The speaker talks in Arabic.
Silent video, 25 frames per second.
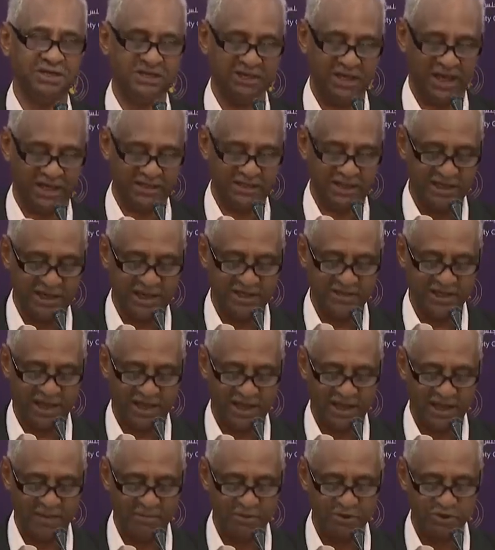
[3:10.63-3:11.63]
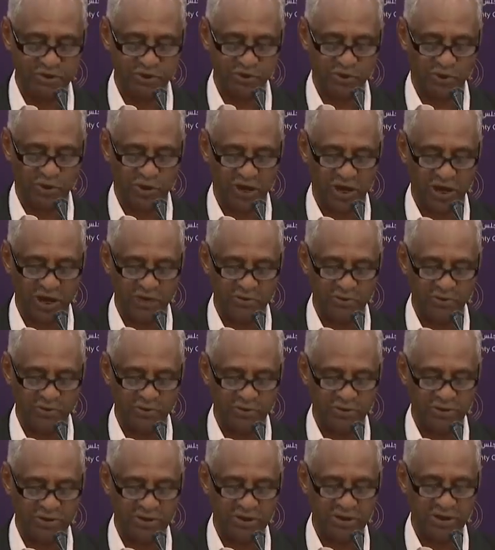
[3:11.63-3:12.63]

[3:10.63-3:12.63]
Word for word: تعديلات على مشروع قانون